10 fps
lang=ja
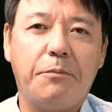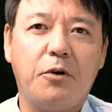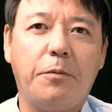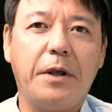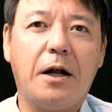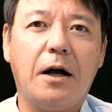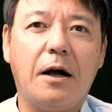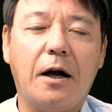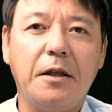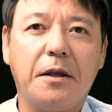プロペラ
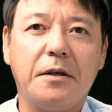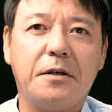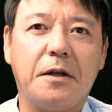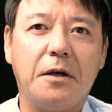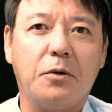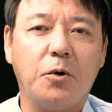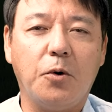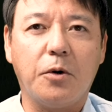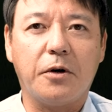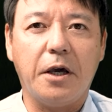が回転しないと
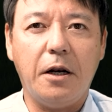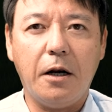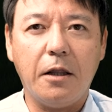揚力が得ら